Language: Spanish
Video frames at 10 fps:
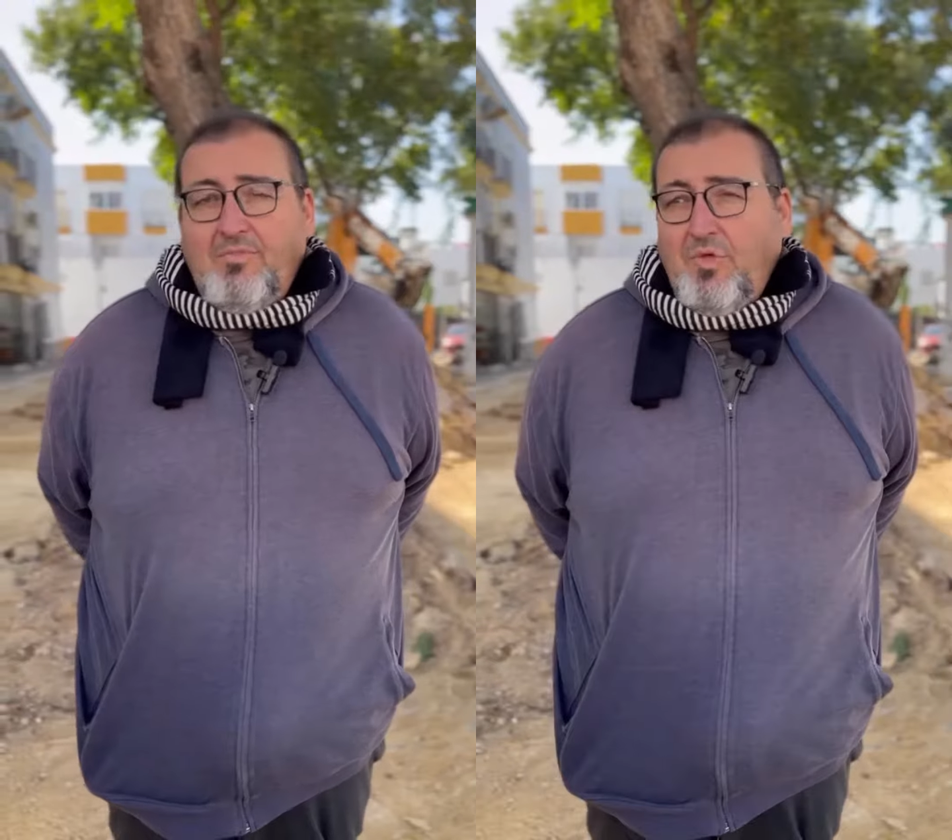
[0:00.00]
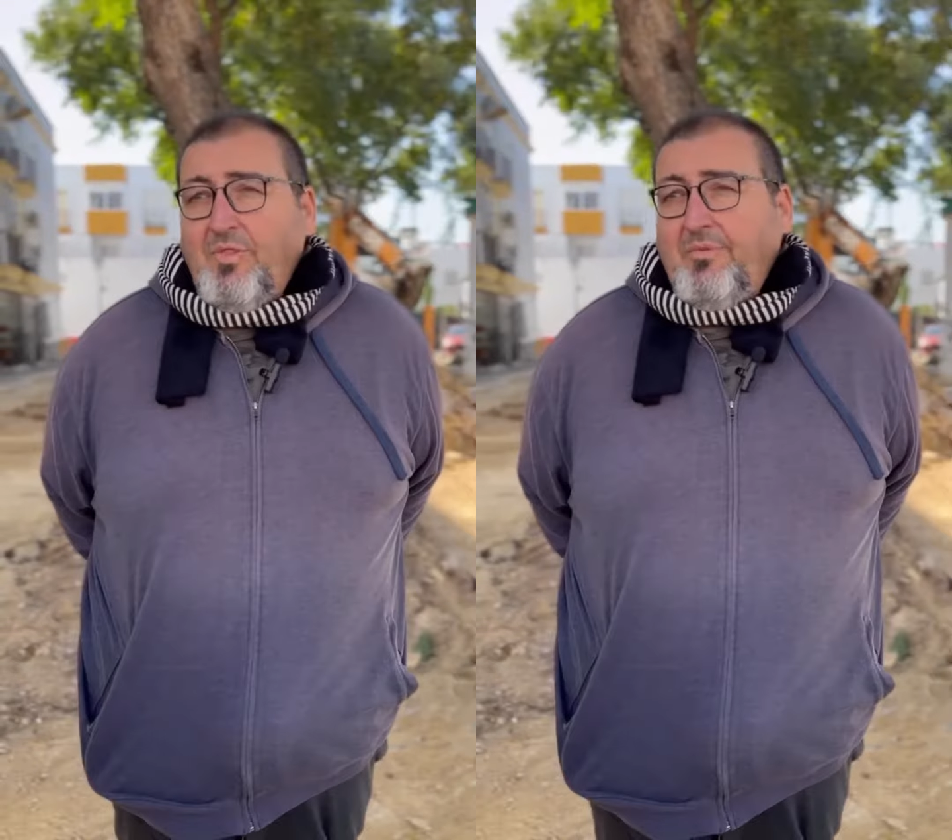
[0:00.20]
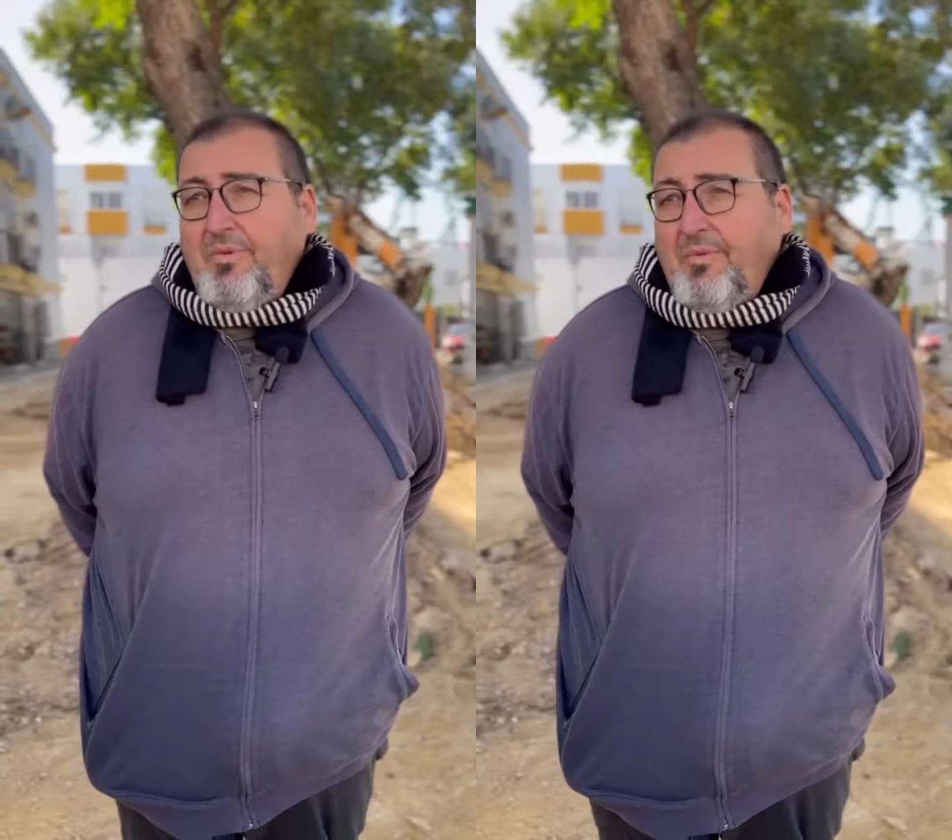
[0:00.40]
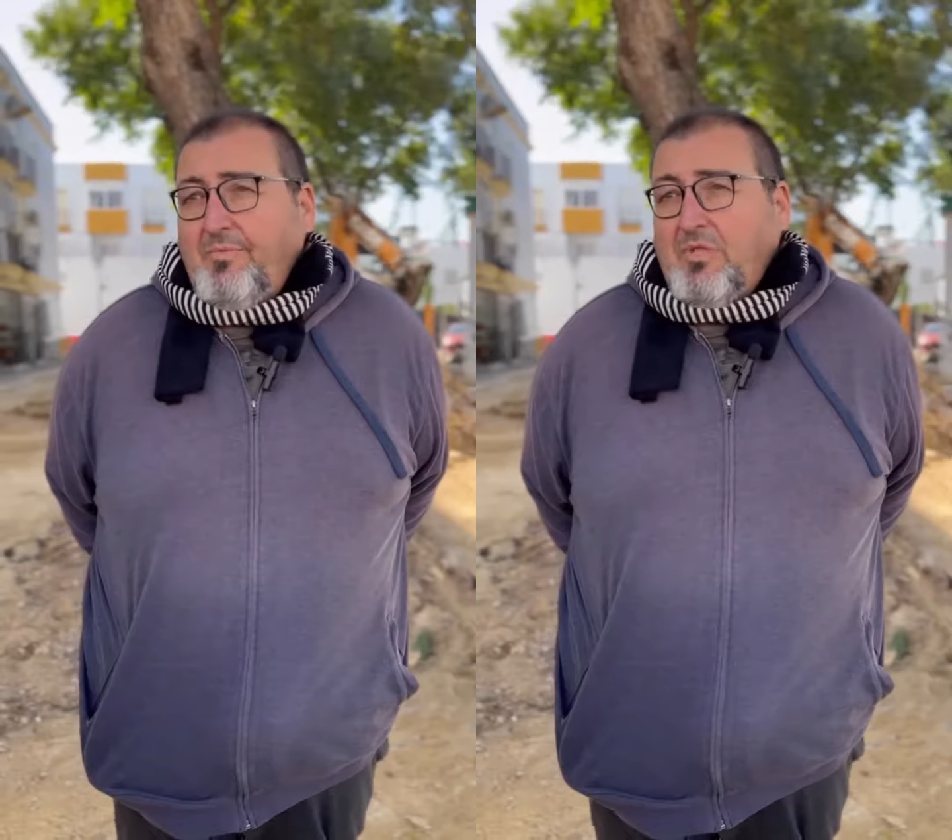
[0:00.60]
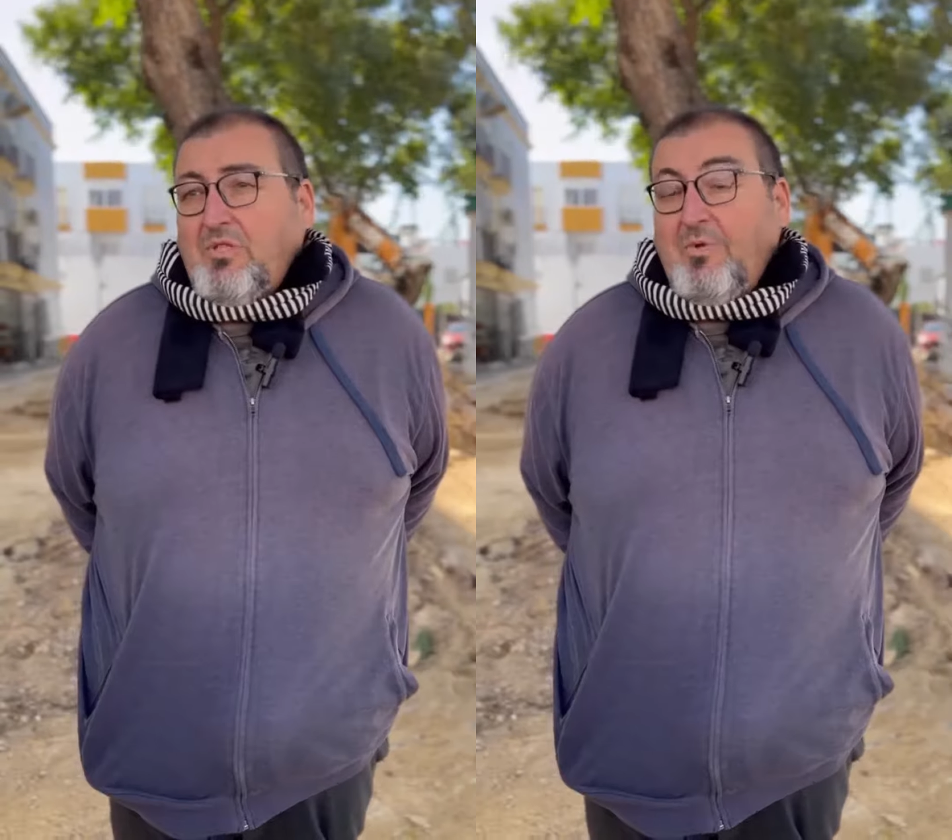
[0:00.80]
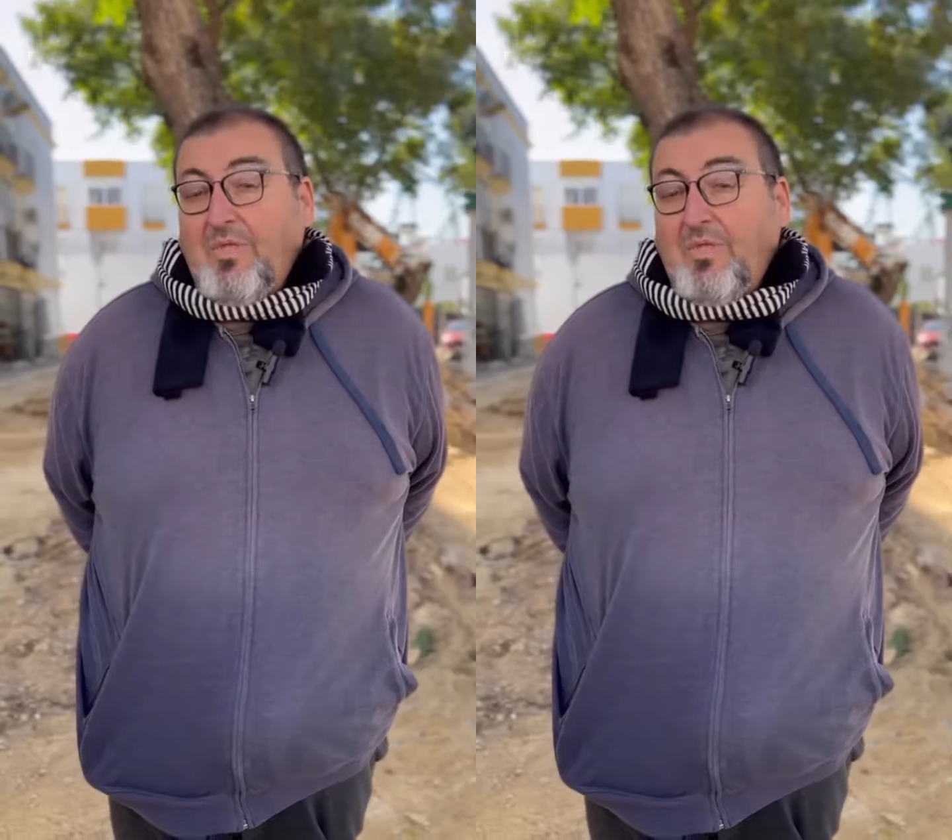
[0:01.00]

donde vivimos tantos